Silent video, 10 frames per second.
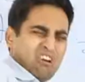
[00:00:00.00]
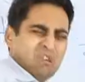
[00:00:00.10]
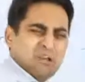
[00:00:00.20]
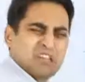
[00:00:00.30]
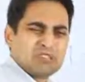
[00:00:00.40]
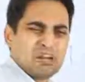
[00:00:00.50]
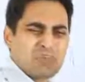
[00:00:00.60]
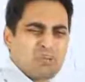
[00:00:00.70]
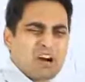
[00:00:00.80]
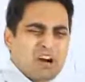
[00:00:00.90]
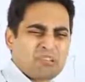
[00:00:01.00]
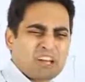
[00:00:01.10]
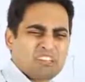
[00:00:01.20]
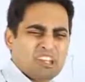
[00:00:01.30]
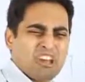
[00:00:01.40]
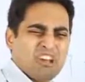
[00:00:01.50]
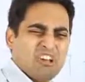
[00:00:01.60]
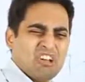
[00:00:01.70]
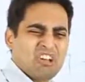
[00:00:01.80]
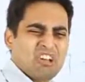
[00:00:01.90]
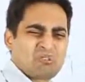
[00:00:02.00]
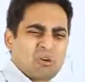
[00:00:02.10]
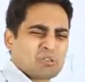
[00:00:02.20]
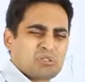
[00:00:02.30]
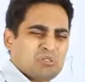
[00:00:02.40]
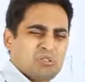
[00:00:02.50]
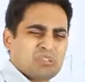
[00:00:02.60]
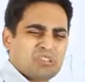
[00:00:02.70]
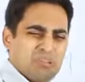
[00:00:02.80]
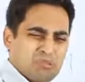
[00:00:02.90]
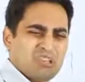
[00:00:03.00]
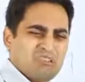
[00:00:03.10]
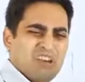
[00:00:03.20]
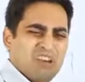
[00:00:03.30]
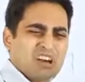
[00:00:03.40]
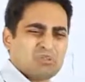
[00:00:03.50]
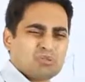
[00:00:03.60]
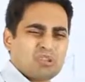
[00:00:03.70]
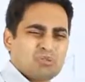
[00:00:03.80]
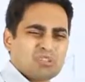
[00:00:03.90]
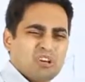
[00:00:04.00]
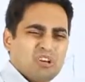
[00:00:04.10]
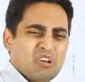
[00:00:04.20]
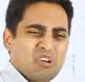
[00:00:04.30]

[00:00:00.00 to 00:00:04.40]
अली बेटा तुम्हारे अबू काम क्या करते हैं डॉक्टर तो नहीं हो सकते अभी तक उन्हें इलाज हो चुका होता